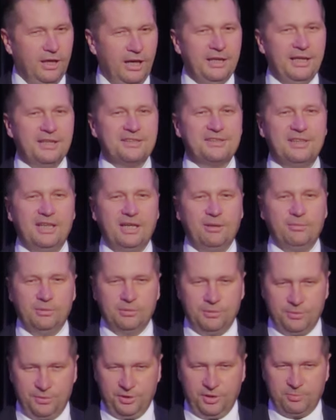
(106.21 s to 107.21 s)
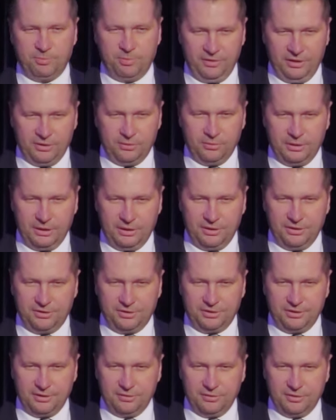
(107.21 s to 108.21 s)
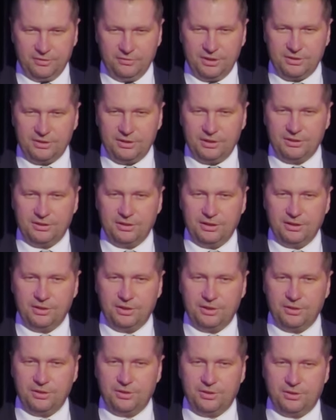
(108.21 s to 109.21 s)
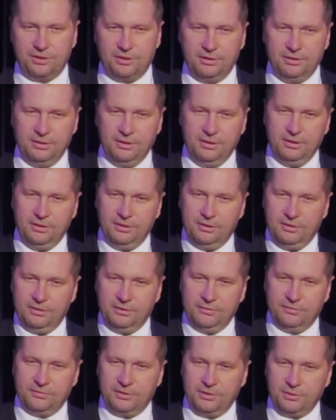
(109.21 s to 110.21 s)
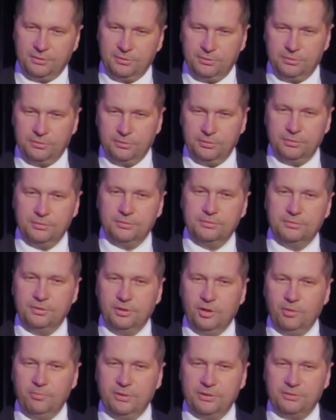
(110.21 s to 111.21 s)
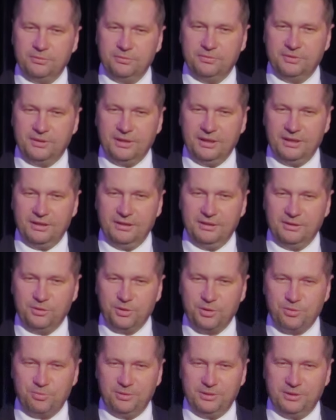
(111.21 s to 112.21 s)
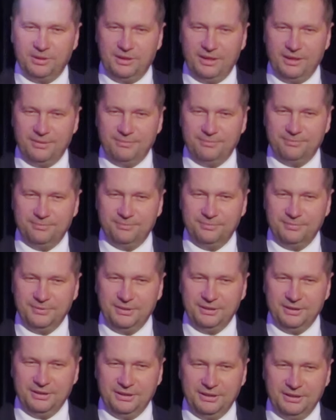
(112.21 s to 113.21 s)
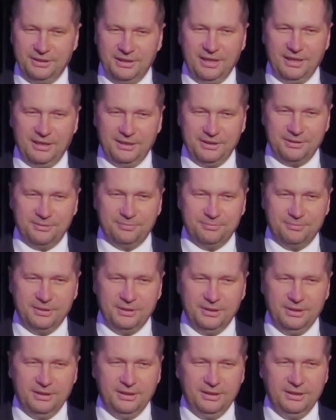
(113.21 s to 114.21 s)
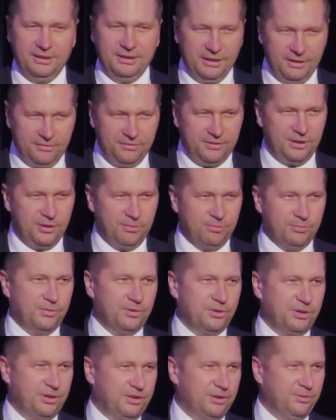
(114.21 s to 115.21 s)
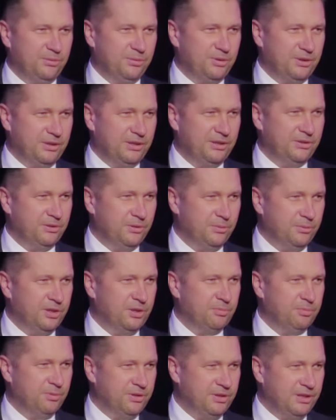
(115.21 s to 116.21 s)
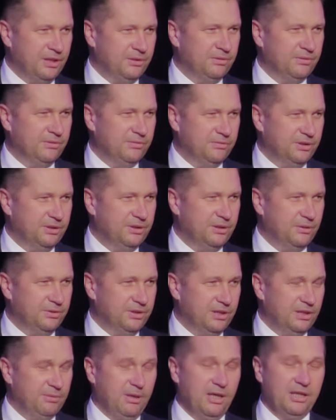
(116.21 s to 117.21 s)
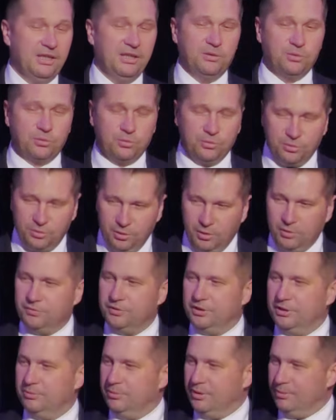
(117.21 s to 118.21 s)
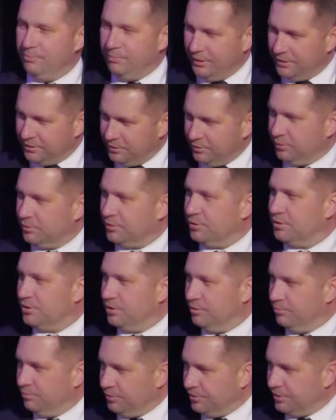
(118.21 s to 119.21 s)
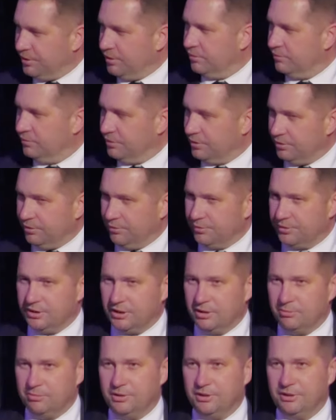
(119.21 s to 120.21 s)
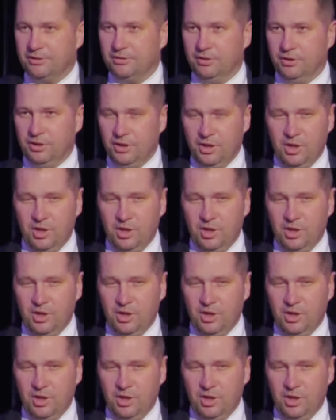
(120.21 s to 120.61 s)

A ja znam ludzi z powiatu kaliskiego, zwłaszcza z tej części w kierunku Opatówka, Koźminka i dalej ja wiem, że są to często ludzie z podstawowym wykształceniem, ale gruntownym, patriotycznym podstawowym wykształceniem tego